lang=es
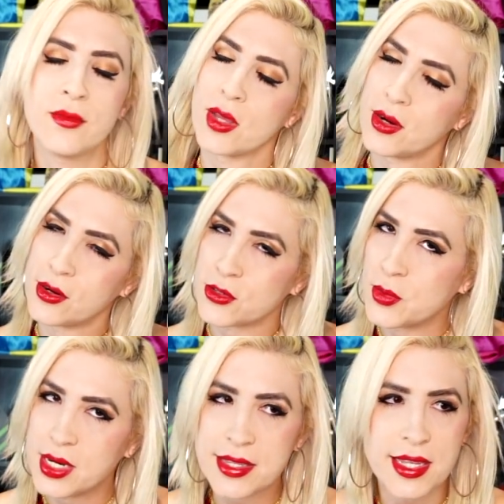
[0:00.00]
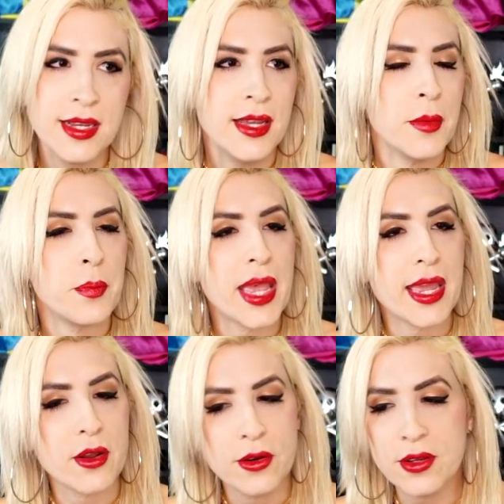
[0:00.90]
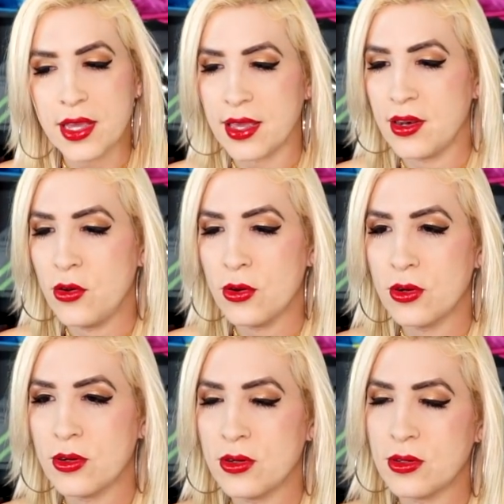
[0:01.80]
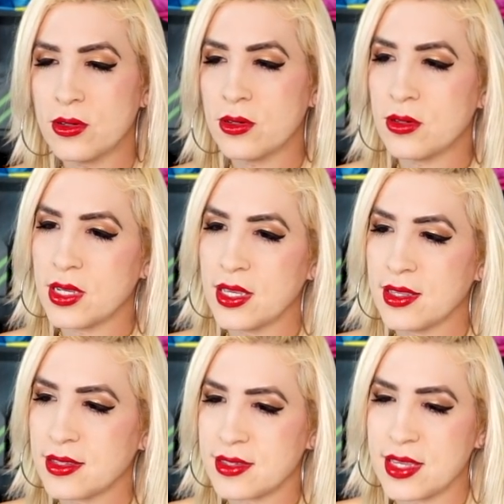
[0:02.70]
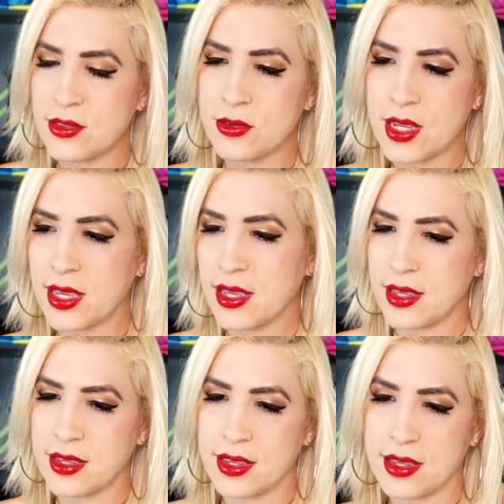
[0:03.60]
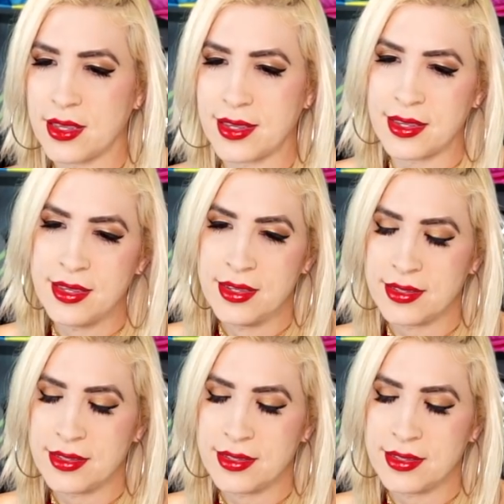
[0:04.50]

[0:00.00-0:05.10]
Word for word: Ahora no soy binarista, pero eh, no eh, siento que eh,